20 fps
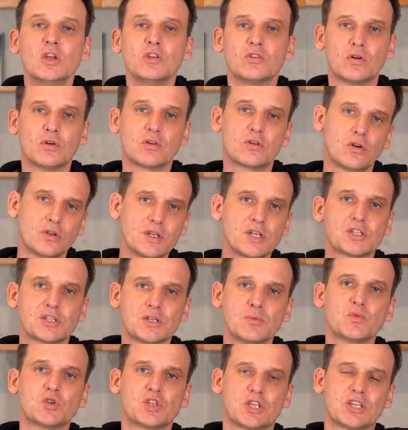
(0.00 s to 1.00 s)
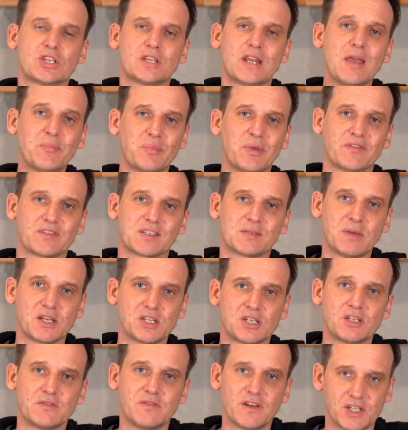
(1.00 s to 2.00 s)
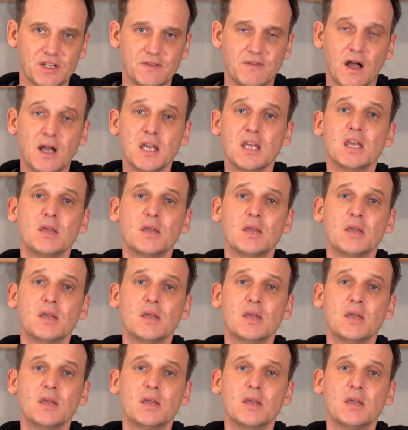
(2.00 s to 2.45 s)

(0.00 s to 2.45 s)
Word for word: to koniecznie musisz najpierw smażyć warzywa,